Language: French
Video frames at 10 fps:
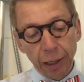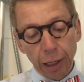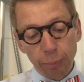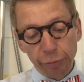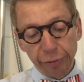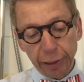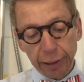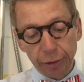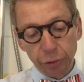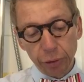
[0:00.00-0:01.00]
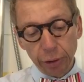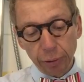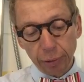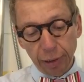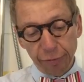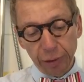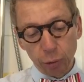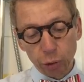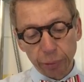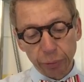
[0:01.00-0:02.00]
Elle me fait un clin d'œil et file
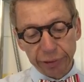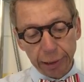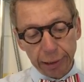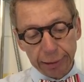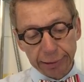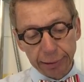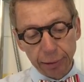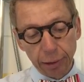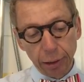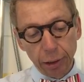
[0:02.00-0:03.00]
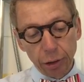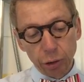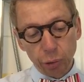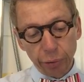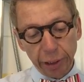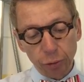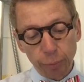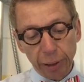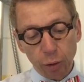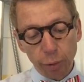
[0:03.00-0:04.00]
rejoindre sa classe. Je regarde
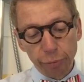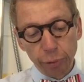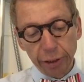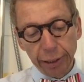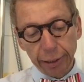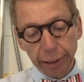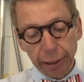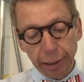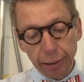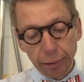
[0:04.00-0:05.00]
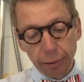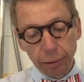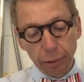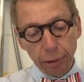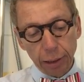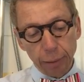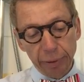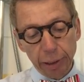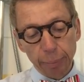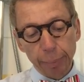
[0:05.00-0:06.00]
ma robe voler derrière elle.
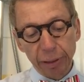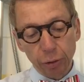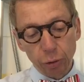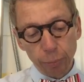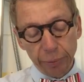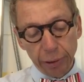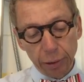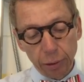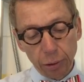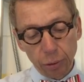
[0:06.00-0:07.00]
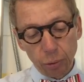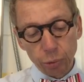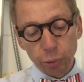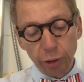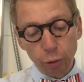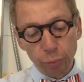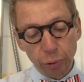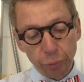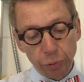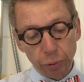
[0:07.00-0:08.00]
Camille est ma meilleure copine. On se connaît depuis
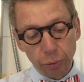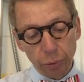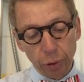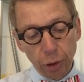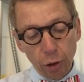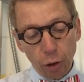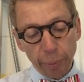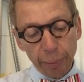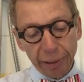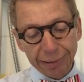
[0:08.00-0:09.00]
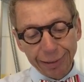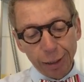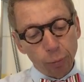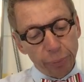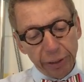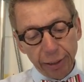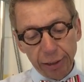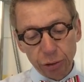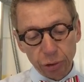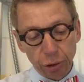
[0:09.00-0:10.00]
longtemps. En primaire, c'était compliqué
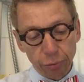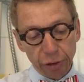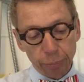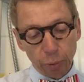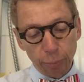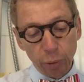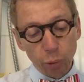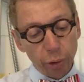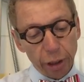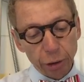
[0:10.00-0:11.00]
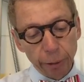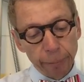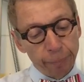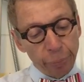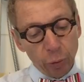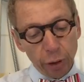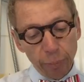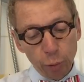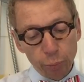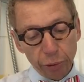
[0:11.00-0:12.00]
d'échanger nos vêtements, mais au collège, on a
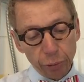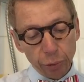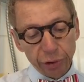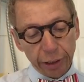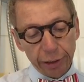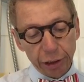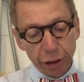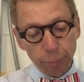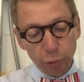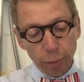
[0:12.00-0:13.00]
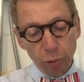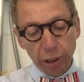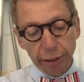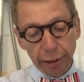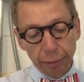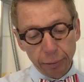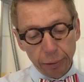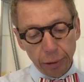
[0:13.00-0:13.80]
mis au point notre stratagème au début de l'année.